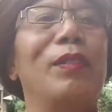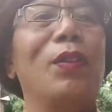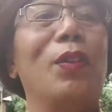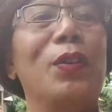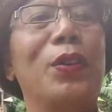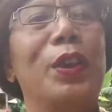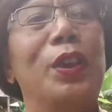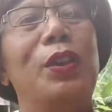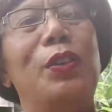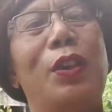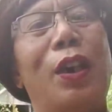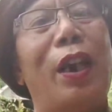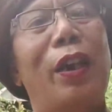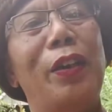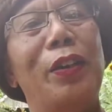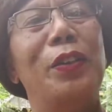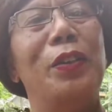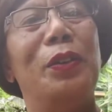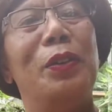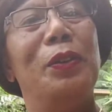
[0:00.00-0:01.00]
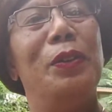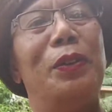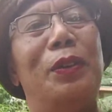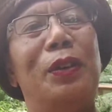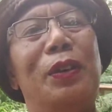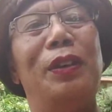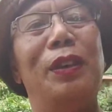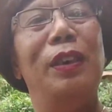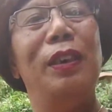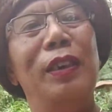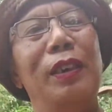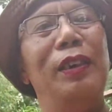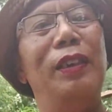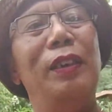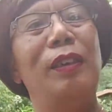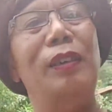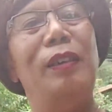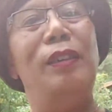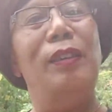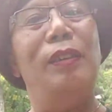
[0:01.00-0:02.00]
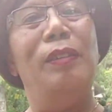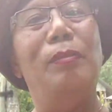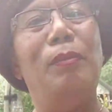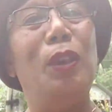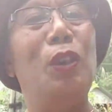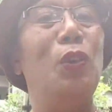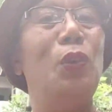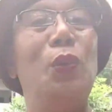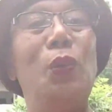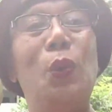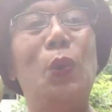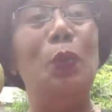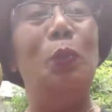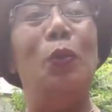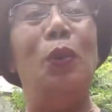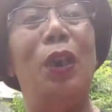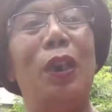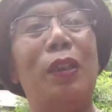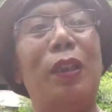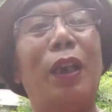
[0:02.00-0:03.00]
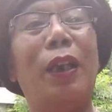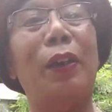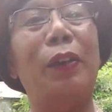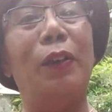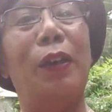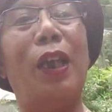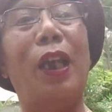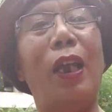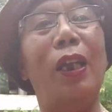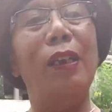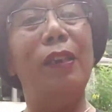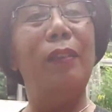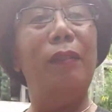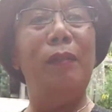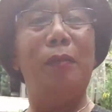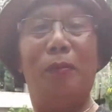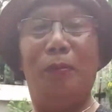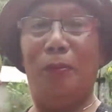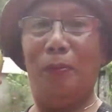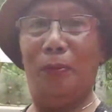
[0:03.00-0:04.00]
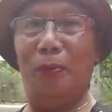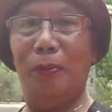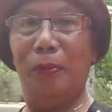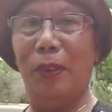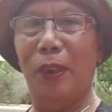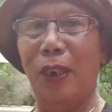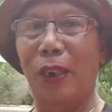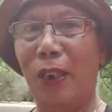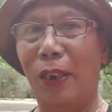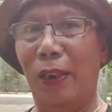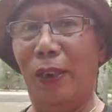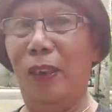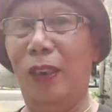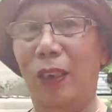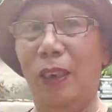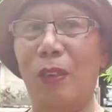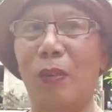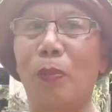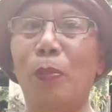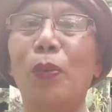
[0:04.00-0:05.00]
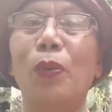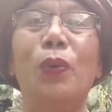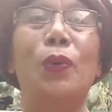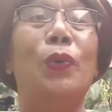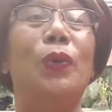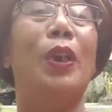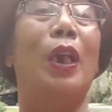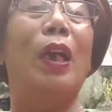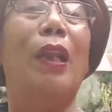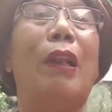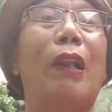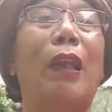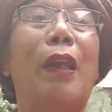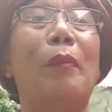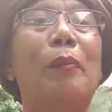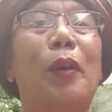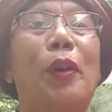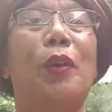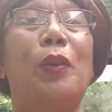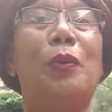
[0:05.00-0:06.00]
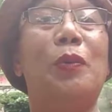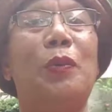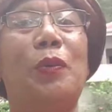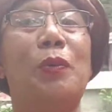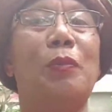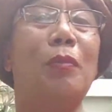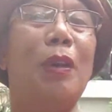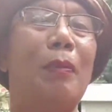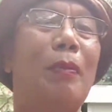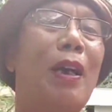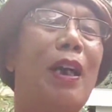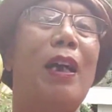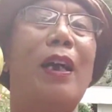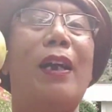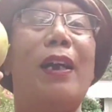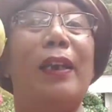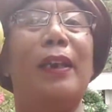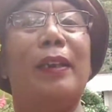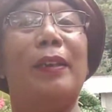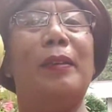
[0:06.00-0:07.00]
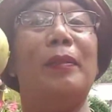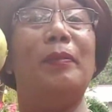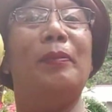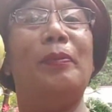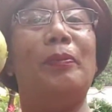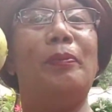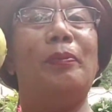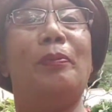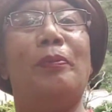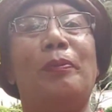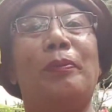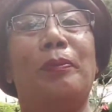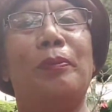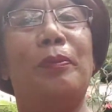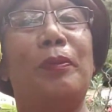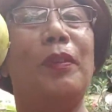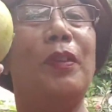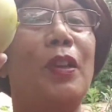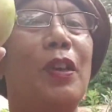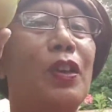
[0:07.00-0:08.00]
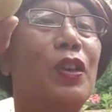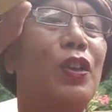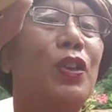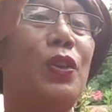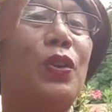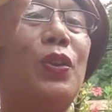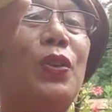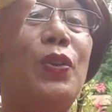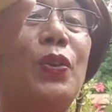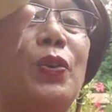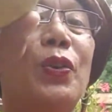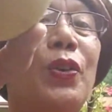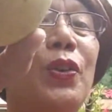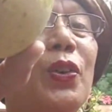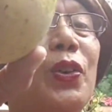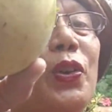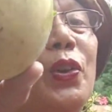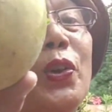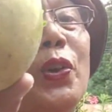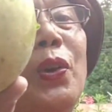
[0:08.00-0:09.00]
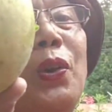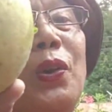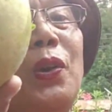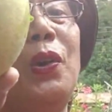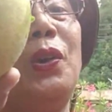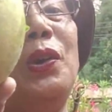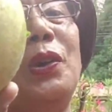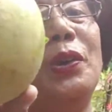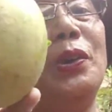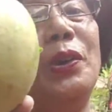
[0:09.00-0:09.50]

Oh, see you guys! Magtutukod muna tayo ng puno ng lemon. Bye-bye! Gusto nyo?